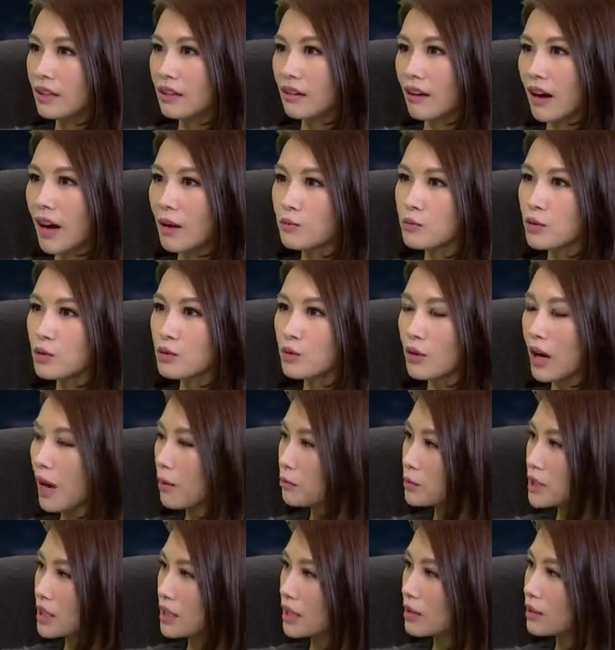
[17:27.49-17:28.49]
然后他们就说
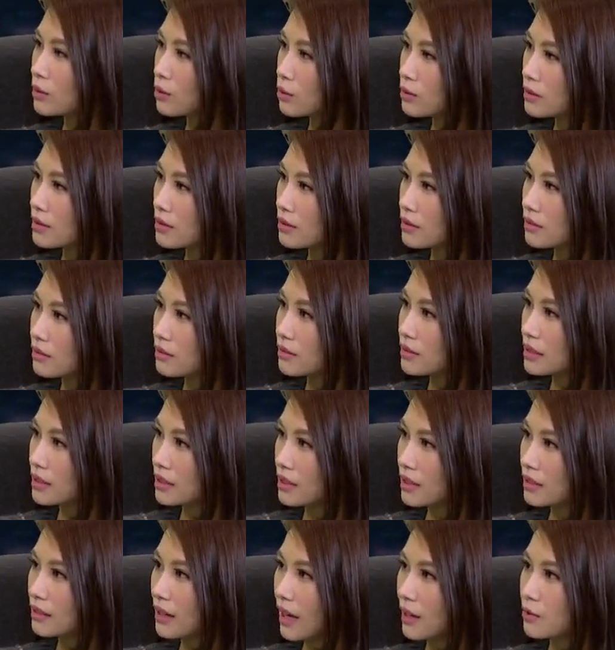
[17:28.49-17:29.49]
他们钱都是直
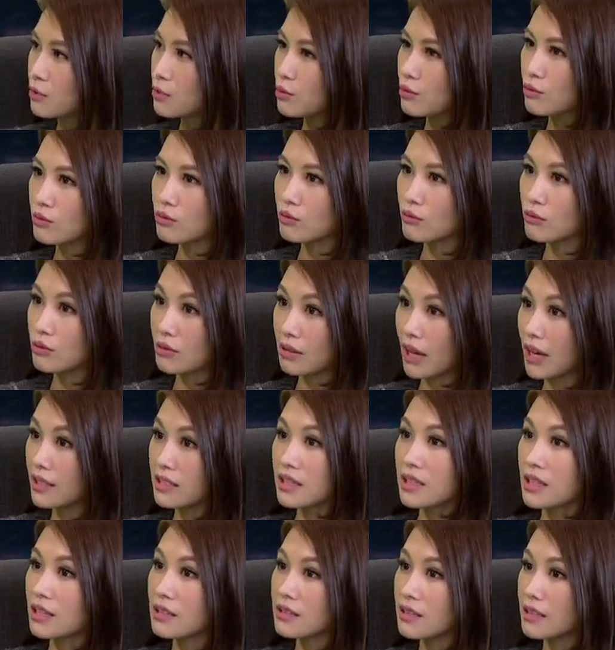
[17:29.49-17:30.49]
接带去，就是带
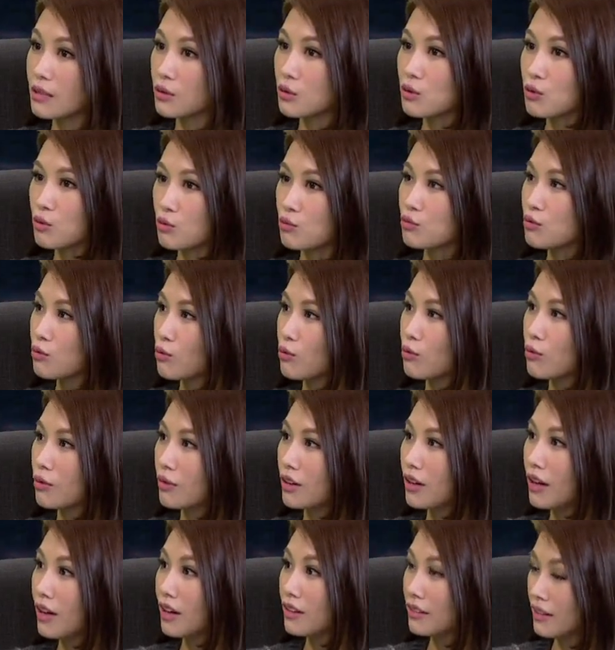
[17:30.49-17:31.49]
现金出
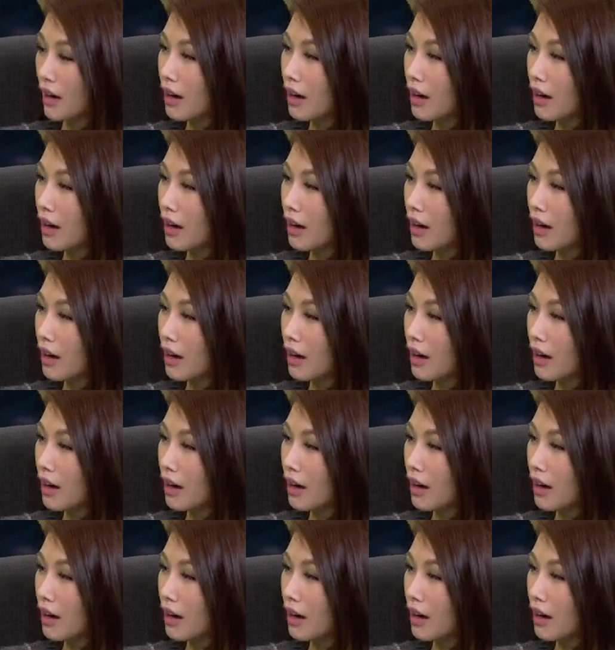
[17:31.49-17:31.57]
国，